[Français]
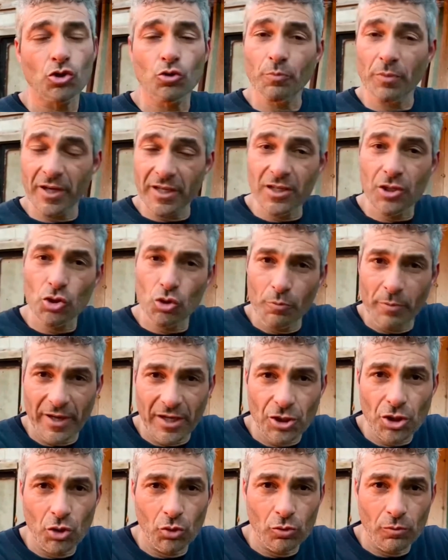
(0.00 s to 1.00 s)
payer du pain
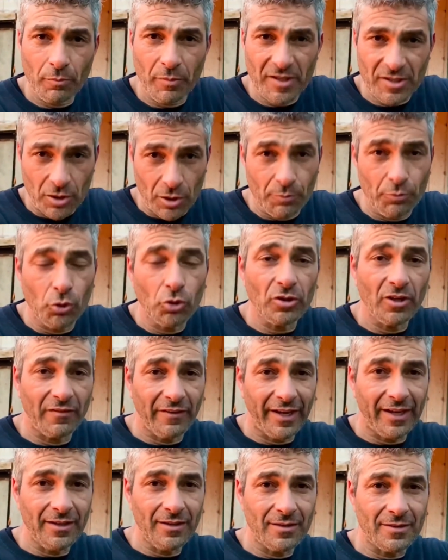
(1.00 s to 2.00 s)
jaune parce que pour de
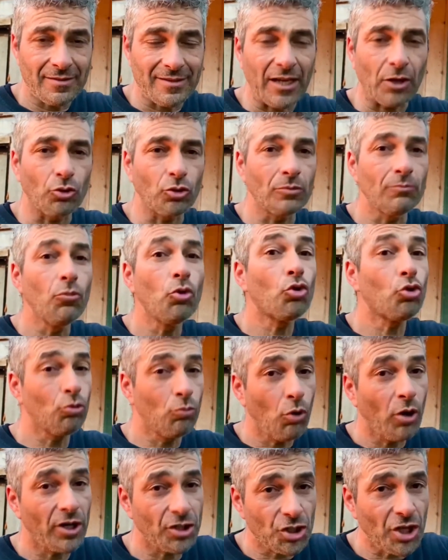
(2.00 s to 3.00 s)
vrai, ça coûte beaucoup
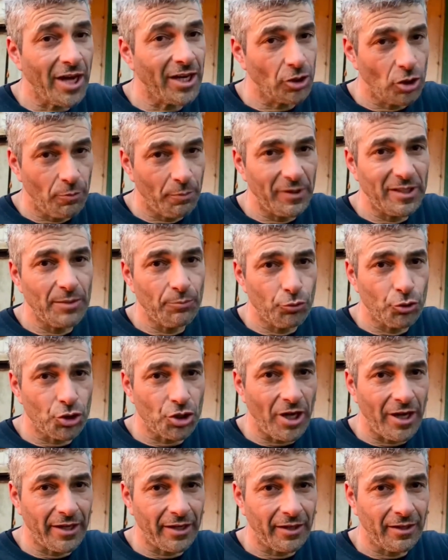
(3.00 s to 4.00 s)
moins cher de payer plus
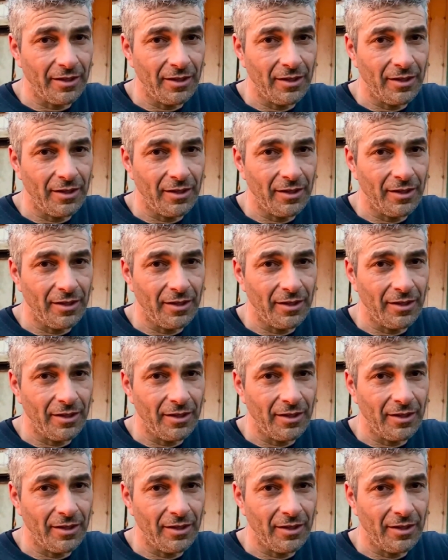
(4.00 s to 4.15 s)
cher.